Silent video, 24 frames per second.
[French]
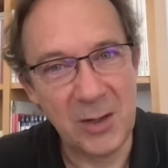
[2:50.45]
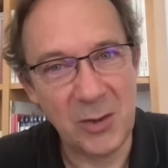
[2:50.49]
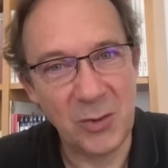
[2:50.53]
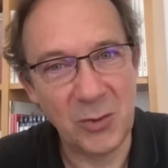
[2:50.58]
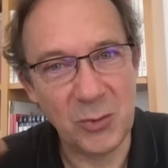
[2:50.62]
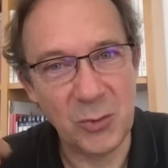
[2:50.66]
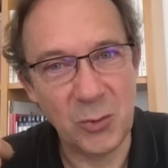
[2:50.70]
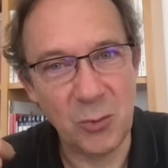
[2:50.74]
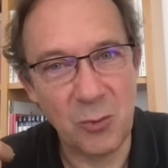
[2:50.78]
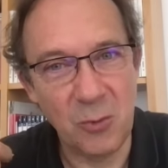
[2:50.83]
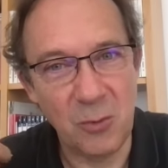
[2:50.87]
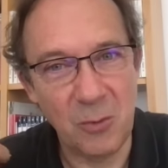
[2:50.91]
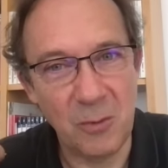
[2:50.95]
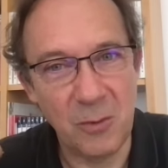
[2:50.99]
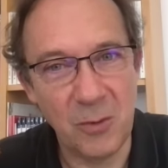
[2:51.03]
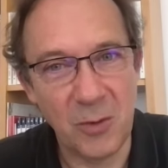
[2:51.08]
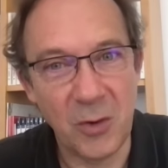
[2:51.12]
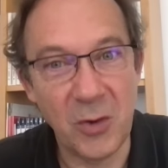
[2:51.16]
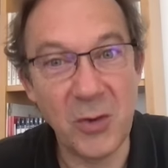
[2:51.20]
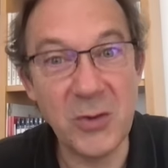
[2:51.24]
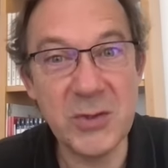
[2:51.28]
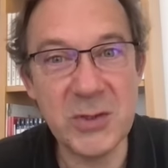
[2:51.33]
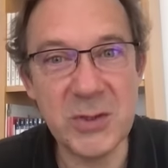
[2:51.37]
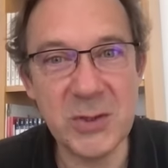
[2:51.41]
quand on
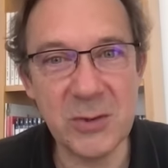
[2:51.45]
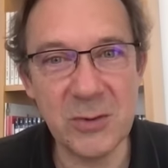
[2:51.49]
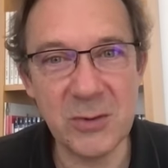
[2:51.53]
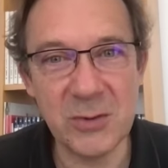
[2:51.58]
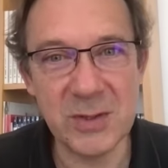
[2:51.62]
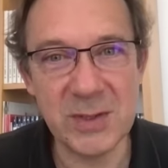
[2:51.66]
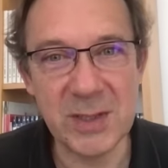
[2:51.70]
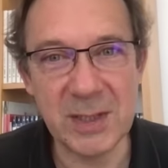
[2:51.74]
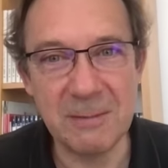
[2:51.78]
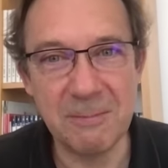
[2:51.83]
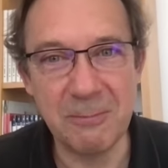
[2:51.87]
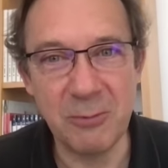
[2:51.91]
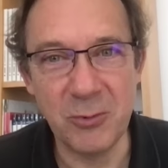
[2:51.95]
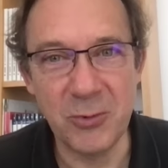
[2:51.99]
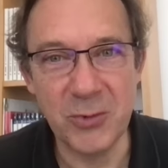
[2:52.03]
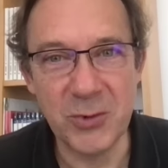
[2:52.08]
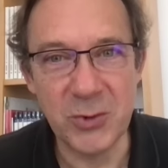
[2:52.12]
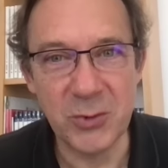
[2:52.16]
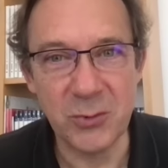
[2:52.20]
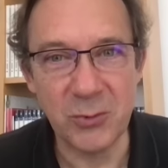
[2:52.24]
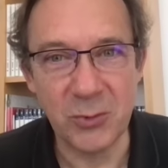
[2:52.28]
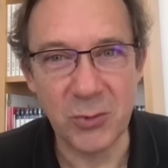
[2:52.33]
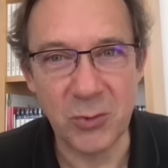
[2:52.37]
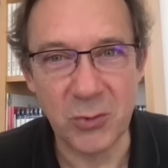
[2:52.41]
ressent cette
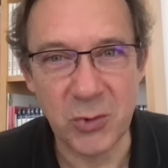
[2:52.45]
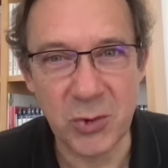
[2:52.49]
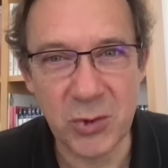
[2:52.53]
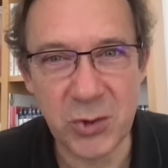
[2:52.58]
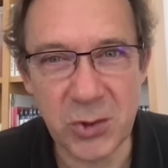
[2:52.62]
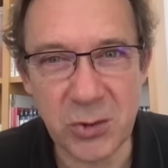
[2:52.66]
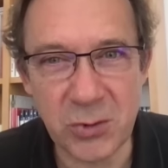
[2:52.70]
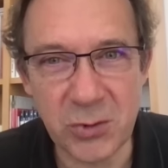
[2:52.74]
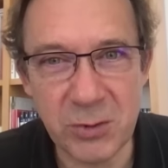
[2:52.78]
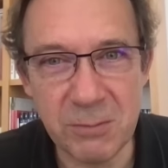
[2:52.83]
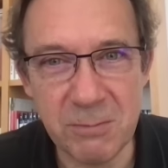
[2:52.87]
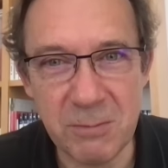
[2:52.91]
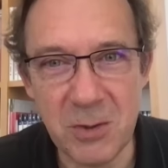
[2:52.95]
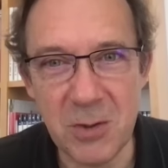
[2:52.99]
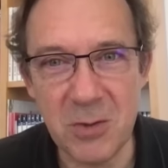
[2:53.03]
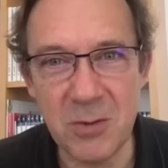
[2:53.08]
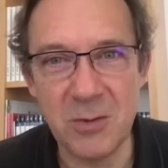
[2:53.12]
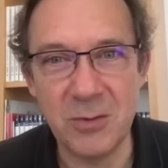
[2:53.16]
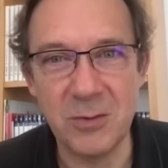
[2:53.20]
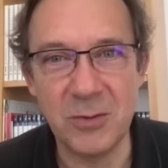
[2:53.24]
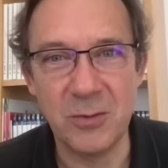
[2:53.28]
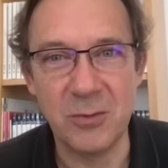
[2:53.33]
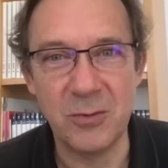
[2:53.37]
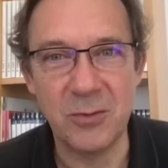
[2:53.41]
pulsion de
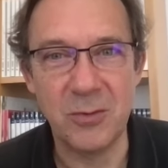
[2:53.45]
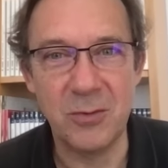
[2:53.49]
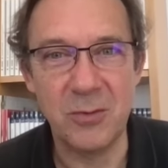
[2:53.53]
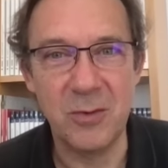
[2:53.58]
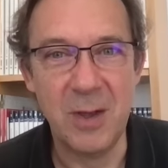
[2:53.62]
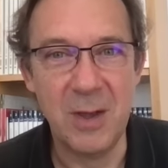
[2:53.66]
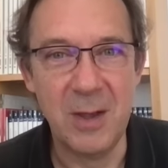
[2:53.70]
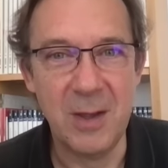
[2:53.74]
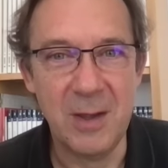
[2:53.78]
changement, de,